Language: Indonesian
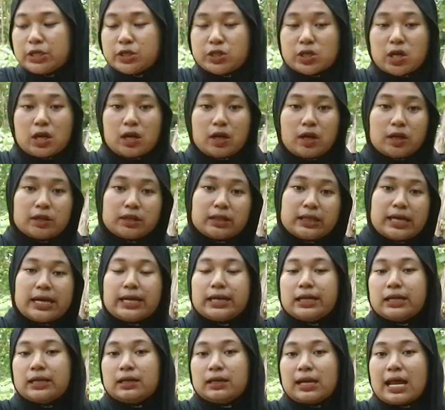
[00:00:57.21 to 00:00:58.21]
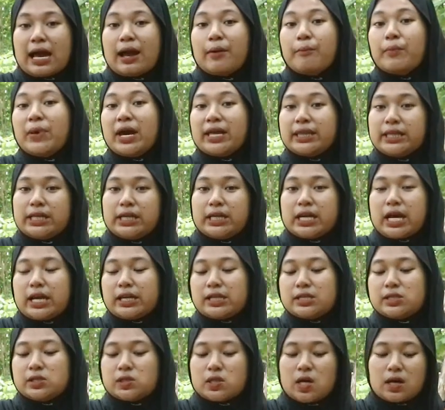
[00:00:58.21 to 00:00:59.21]
sold out dan lama
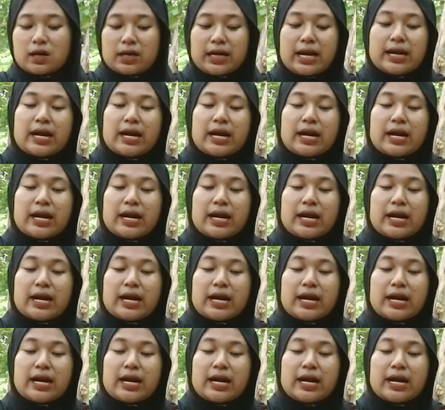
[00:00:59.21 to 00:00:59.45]
tidak restock